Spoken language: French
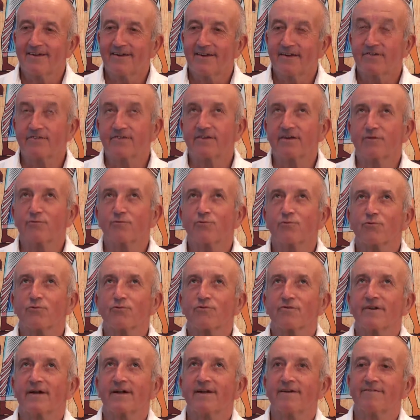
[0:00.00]
essaient
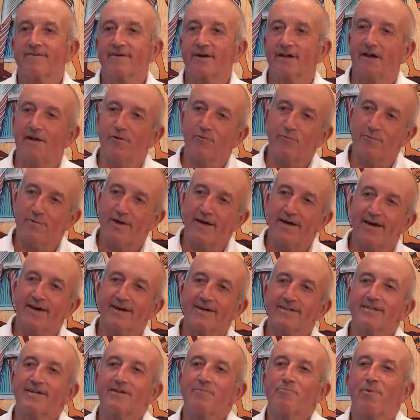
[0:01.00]
tous d'aller vers la
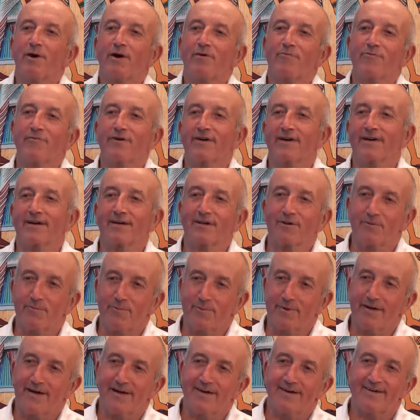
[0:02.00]
lumière et d'être parfaits quelque
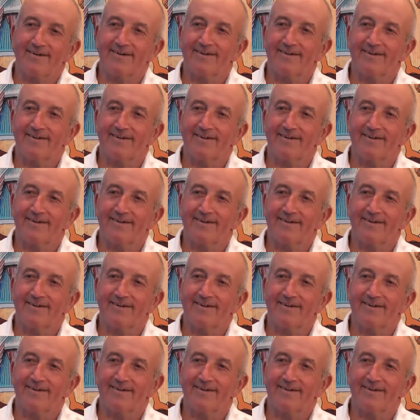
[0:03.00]
part.